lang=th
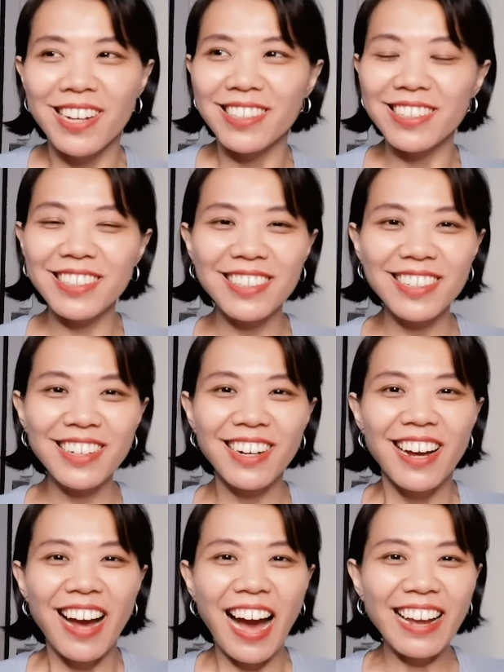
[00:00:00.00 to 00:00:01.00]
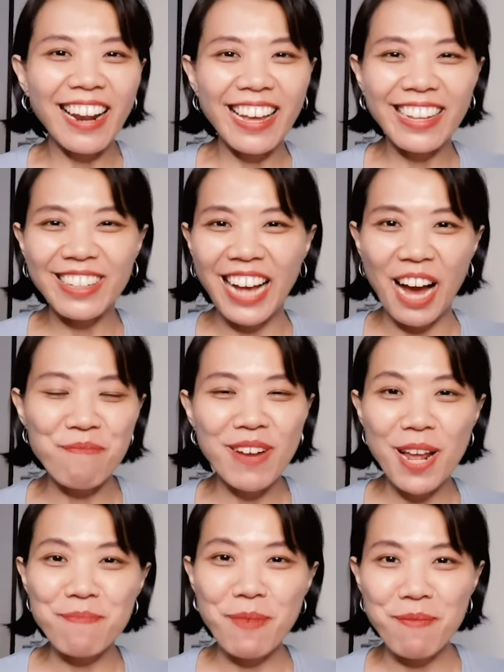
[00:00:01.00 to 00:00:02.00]
หรืออะไรคำ
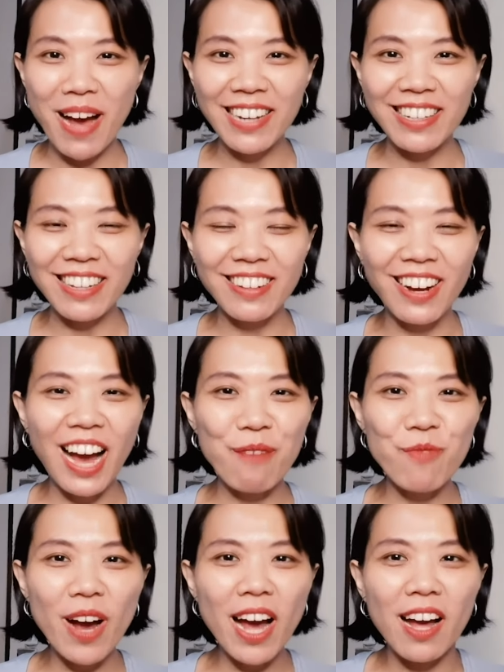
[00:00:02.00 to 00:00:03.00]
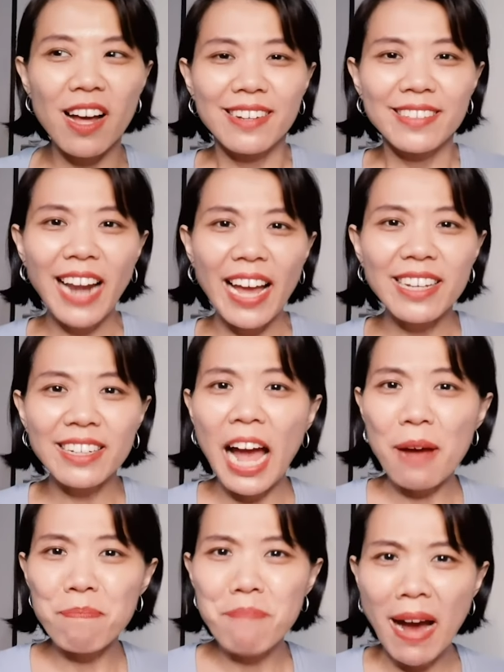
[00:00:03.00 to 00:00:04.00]
อะไรประมาณนี้เนาะคำว่าไร้ค
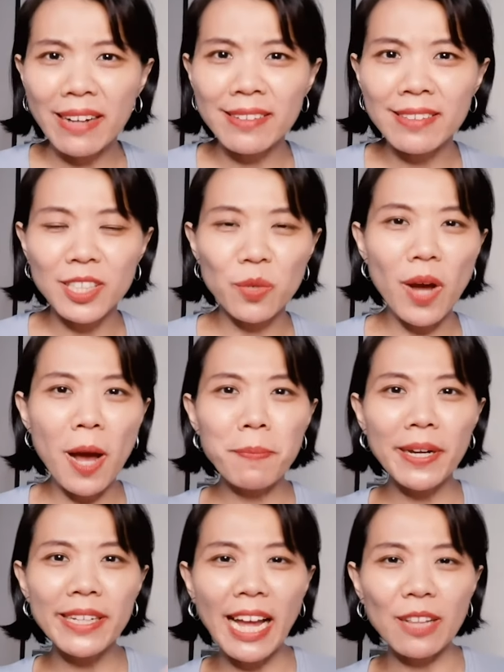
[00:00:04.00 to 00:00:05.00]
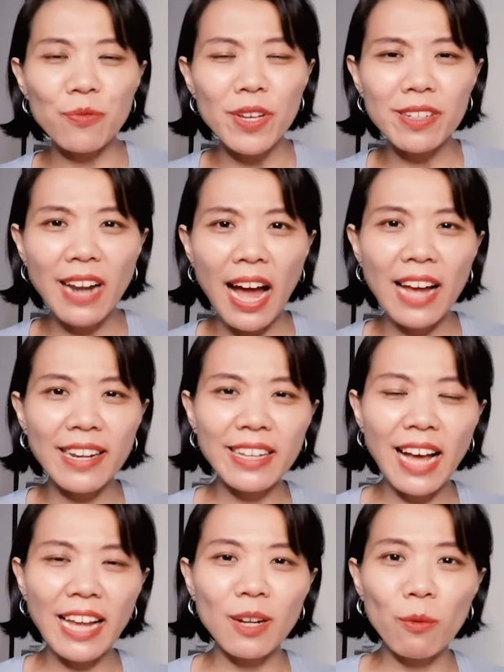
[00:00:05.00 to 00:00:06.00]
ราบมันหรือว่าประหยัดเวลาใน
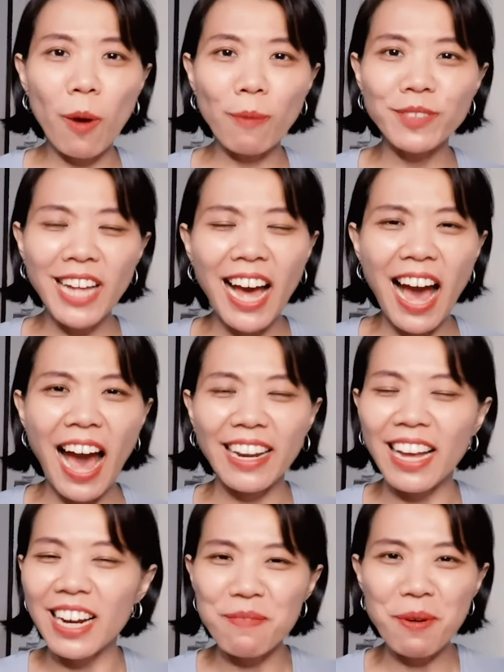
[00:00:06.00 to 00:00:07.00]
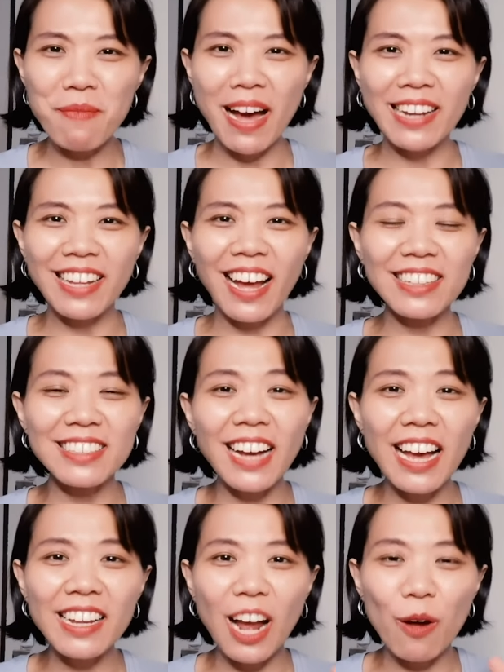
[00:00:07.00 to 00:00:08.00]
การทำความสะอาดอะไรประมาณนี้คือ
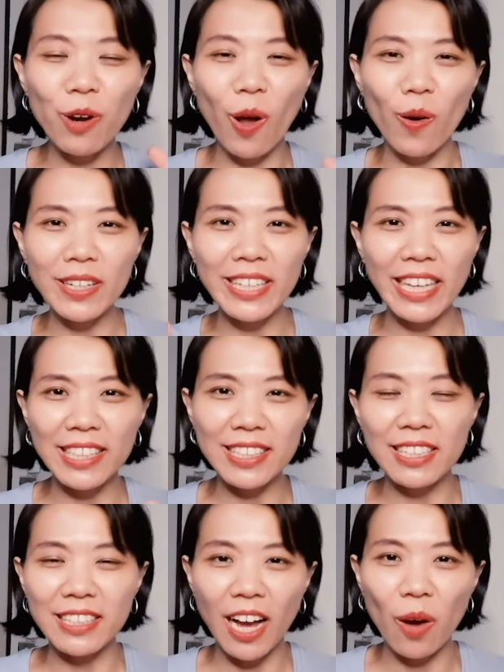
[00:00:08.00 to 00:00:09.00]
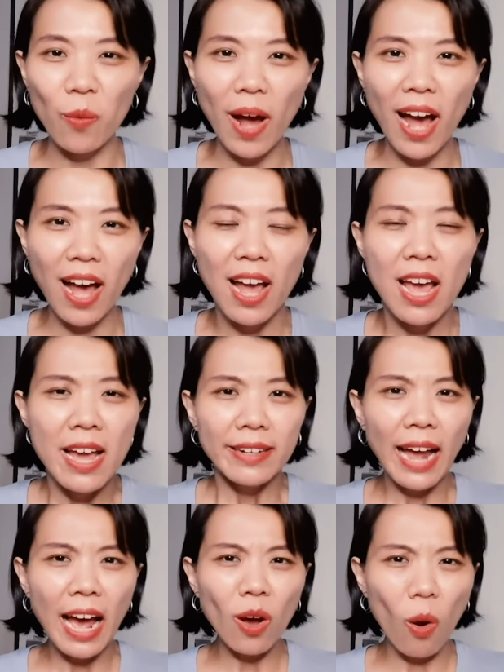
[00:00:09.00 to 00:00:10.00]
ให้เราลองคิดถึงนะคะว่า
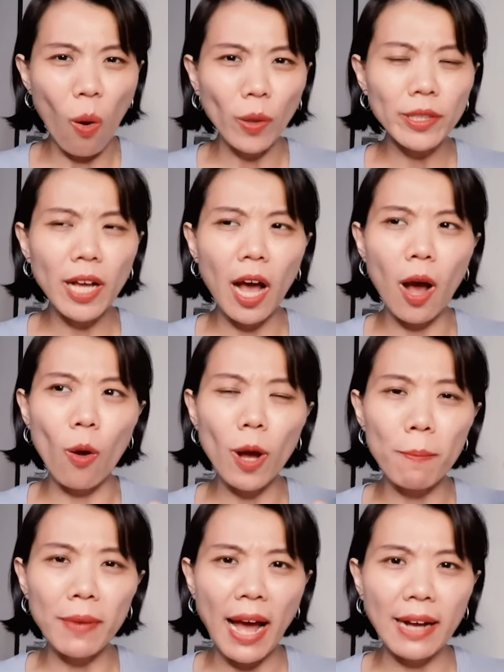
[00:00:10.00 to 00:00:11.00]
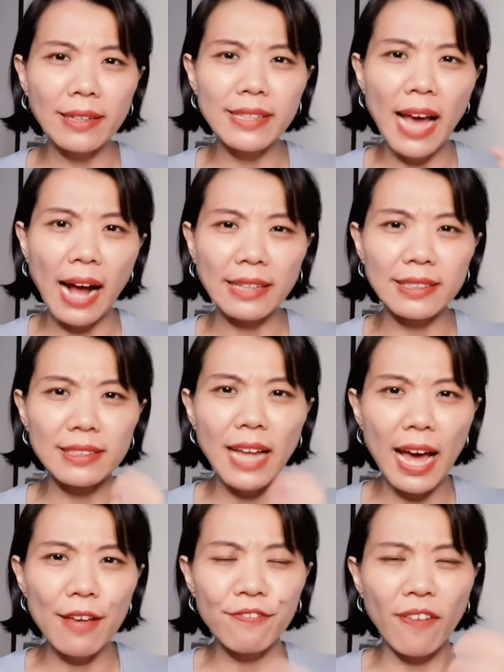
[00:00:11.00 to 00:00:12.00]
ถ้าคนเขากำลังอยากจะ
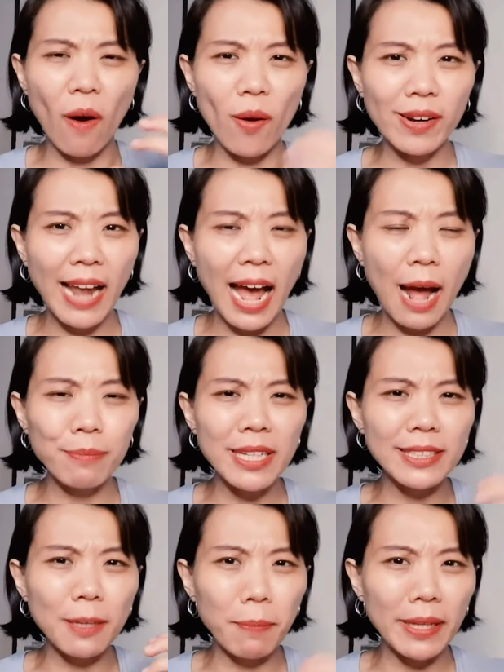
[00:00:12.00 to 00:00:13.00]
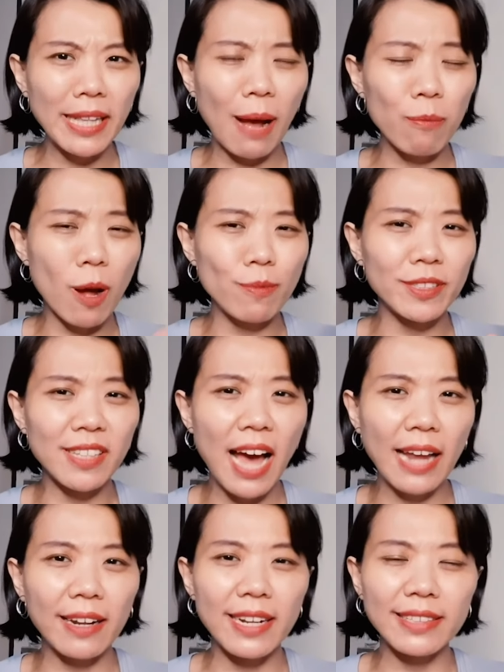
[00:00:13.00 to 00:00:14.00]
ได้ฟองน้ำที่จะไปทำความสะ
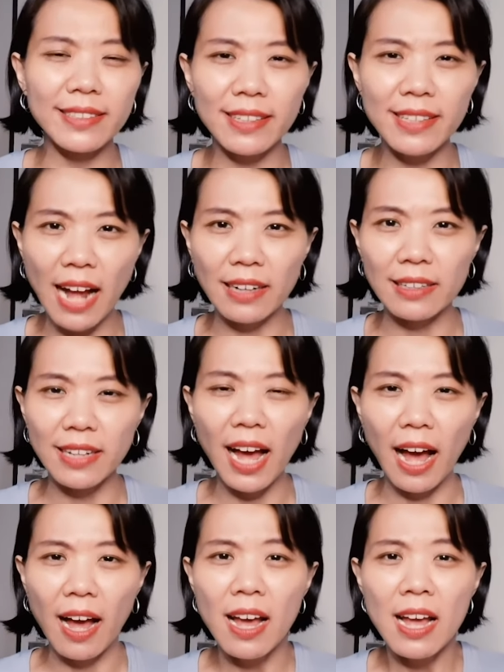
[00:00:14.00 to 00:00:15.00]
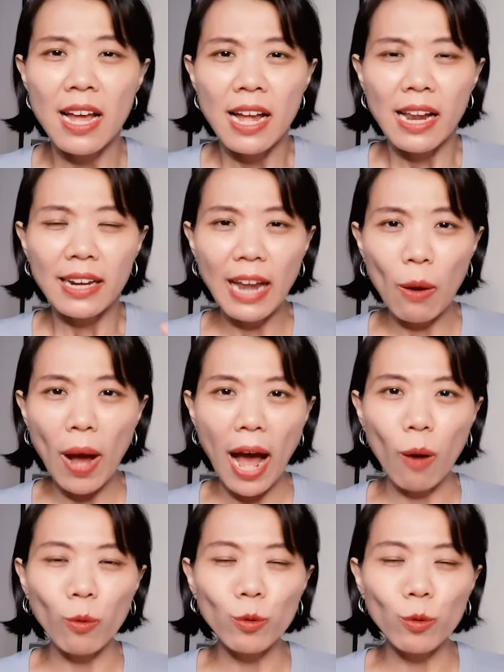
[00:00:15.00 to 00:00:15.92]
อาดอะไรสักอย่างนี้ค่ะแล้วเขา